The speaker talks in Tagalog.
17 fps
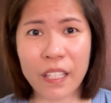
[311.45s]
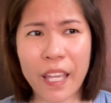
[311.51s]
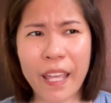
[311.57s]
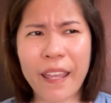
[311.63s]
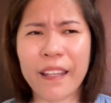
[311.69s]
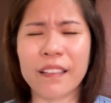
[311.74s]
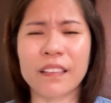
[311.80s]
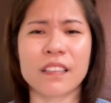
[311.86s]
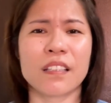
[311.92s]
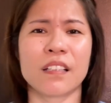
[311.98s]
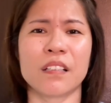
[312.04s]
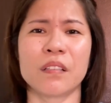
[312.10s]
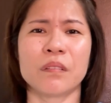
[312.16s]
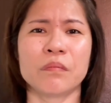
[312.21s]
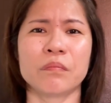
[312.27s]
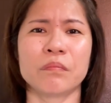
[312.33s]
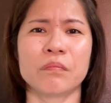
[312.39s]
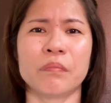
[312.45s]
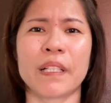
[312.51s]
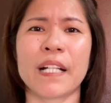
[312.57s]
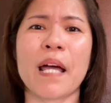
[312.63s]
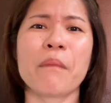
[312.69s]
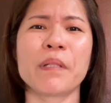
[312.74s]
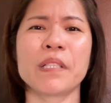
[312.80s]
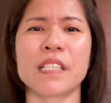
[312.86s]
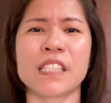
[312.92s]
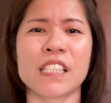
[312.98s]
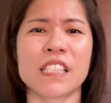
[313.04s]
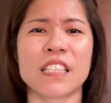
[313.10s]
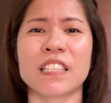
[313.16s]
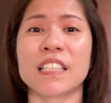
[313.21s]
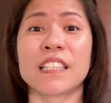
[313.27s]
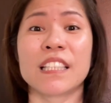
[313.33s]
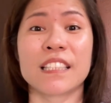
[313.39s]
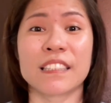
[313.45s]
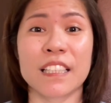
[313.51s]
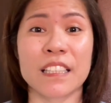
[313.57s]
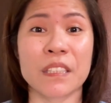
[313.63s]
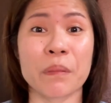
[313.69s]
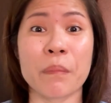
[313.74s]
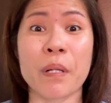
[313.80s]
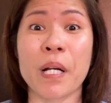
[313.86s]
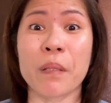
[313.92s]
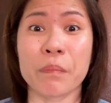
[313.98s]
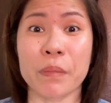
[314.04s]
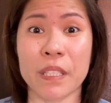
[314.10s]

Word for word: And marami na silang nadagdag ng mga